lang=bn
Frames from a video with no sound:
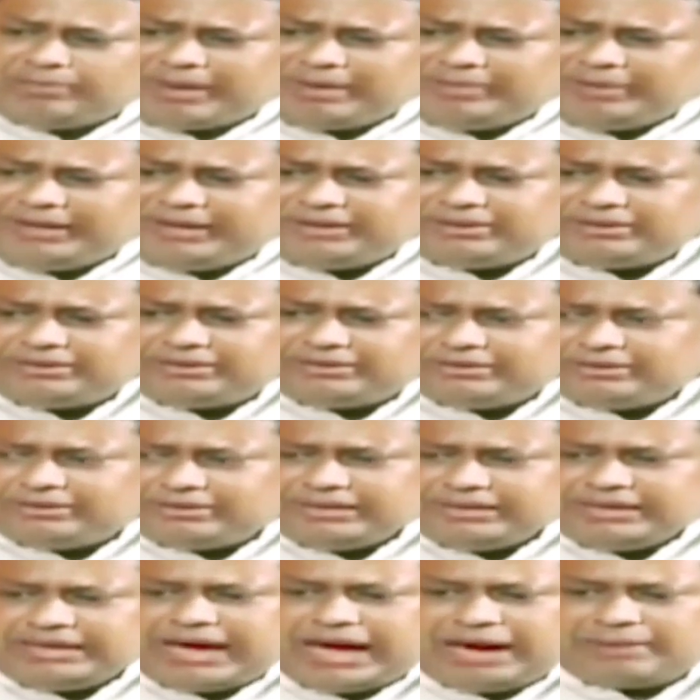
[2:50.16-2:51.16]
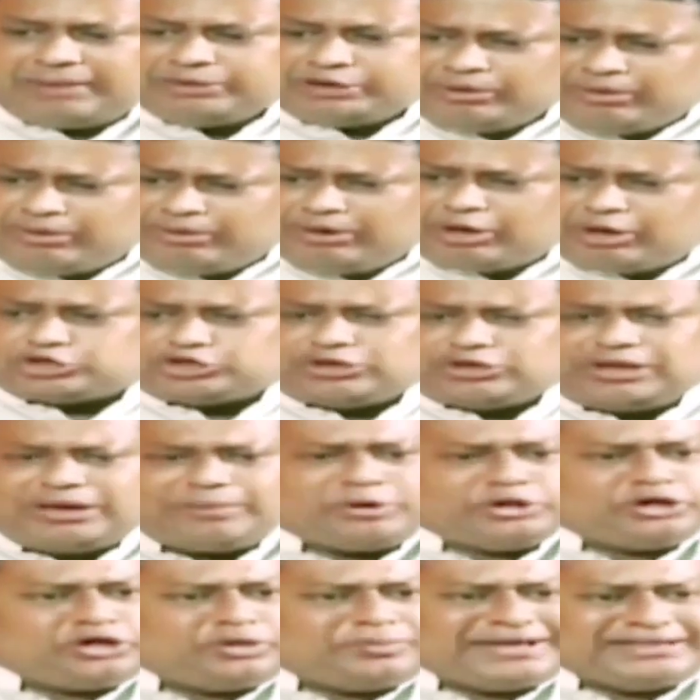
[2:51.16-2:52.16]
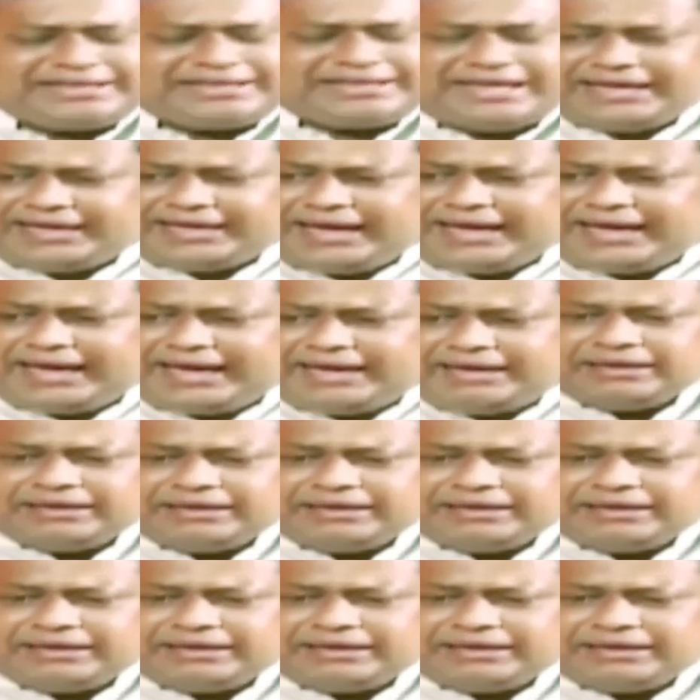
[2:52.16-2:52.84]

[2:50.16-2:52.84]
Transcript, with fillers: জল পাবে আমি তো রচনা বন্দ্যোপাধ্যায়কে